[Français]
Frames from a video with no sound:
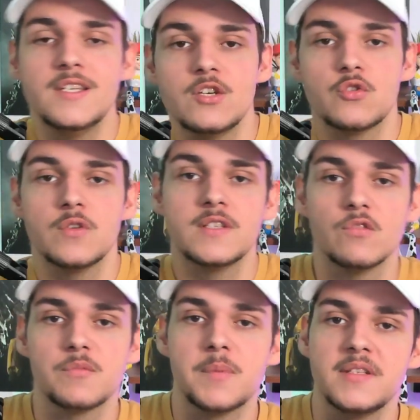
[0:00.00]
des choses qui
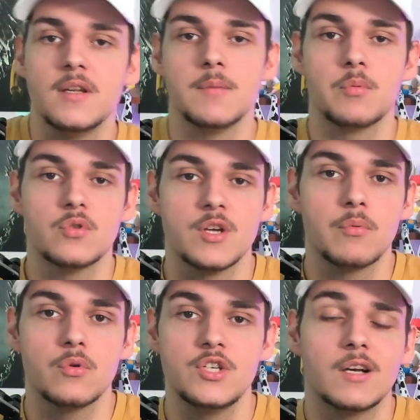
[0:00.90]
vont se passer dans les prochains
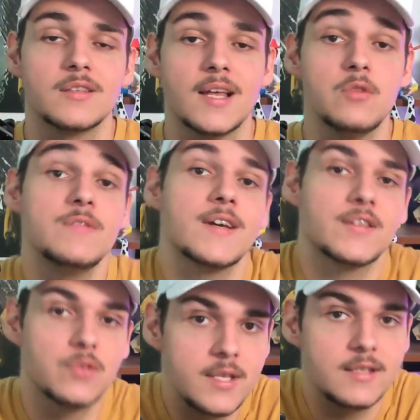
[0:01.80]
projets quand un univers
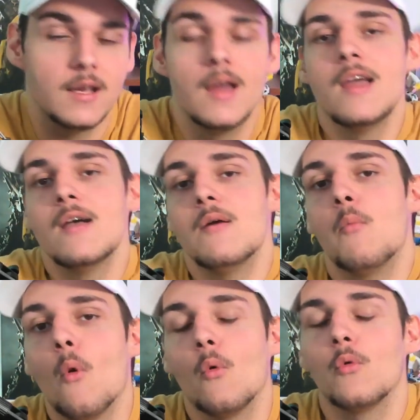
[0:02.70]
solide,
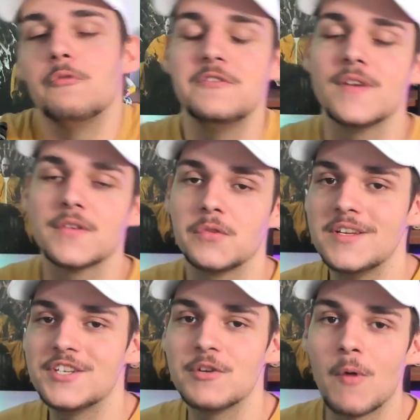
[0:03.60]
Bon, l'univers
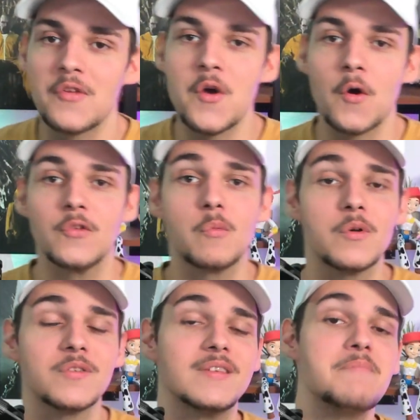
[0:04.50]
solide chez Warner en ce
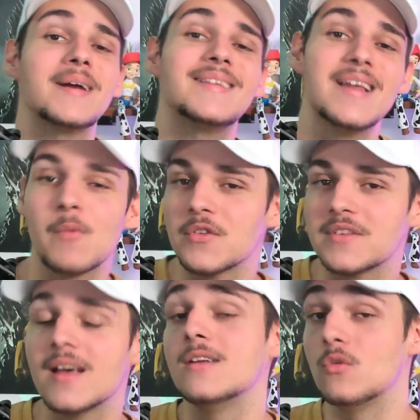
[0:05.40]
moment c'est pas tellement
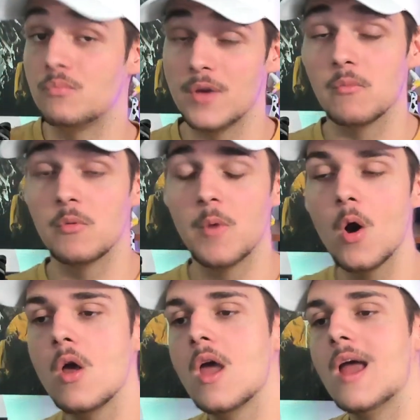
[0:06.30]
ça et depuis un moment,
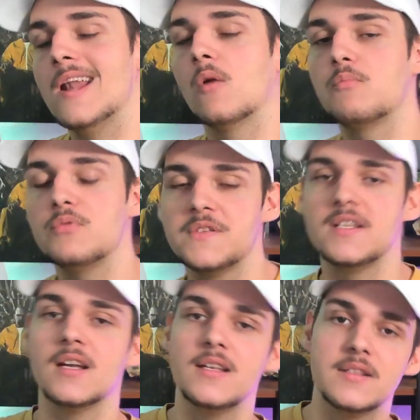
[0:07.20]
là en plus ces
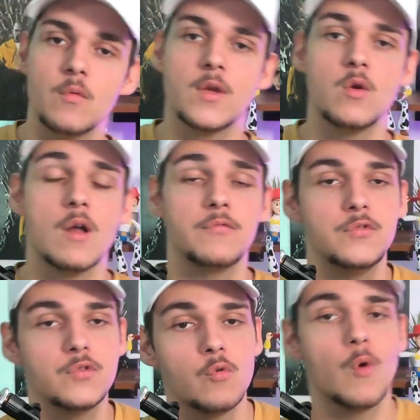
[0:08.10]
derniers temps il y a eu la
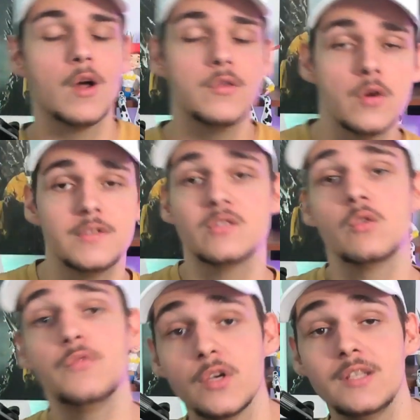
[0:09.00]
fusion Warner
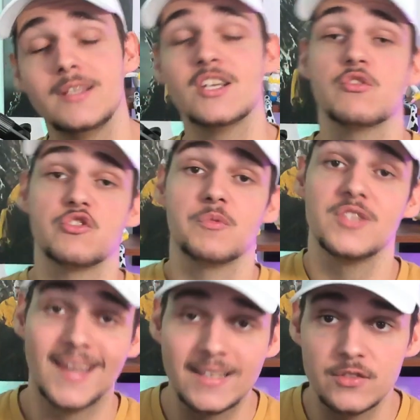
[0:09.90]
Discovery, des changements de
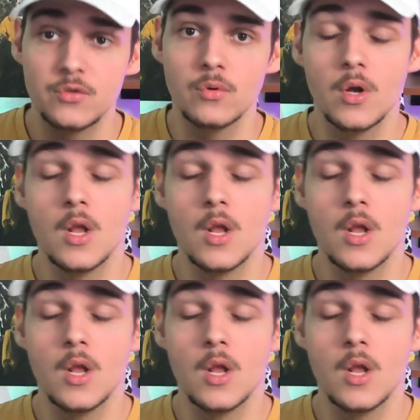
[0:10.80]
direction,